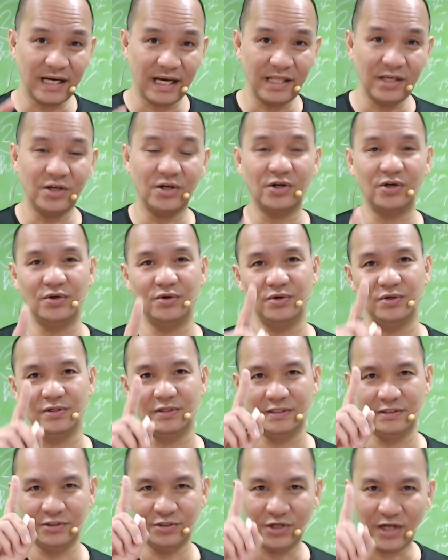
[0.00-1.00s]
kayo.
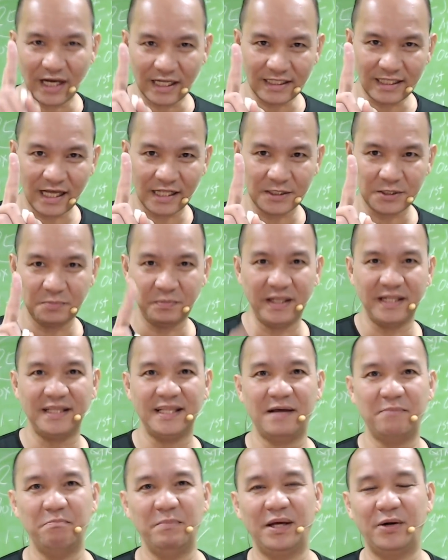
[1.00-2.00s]
Yun ang attachment
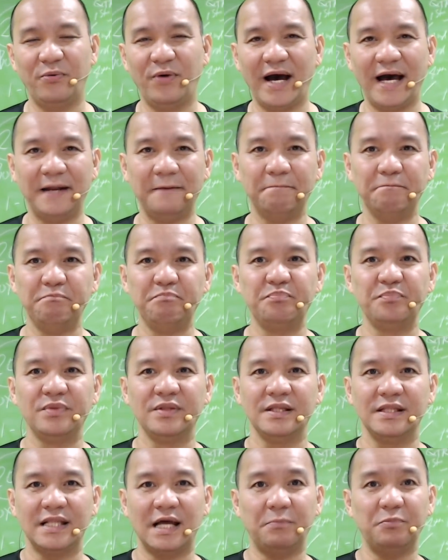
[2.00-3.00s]
number 1.
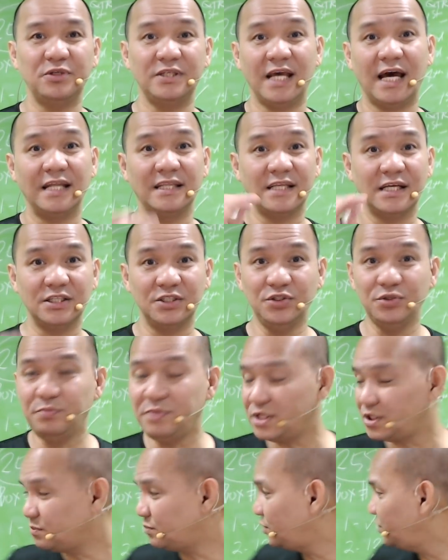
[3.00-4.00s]
Tapos, i-attach nyo
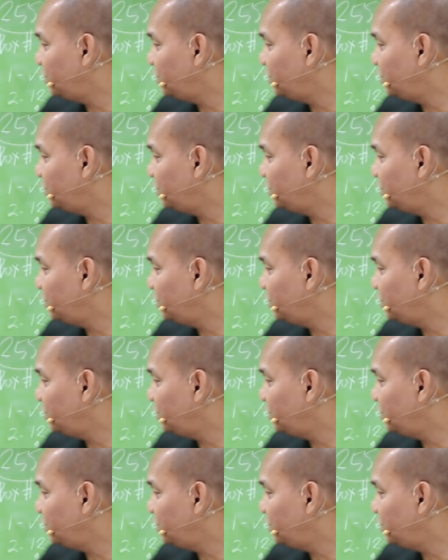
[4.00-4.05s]
mismo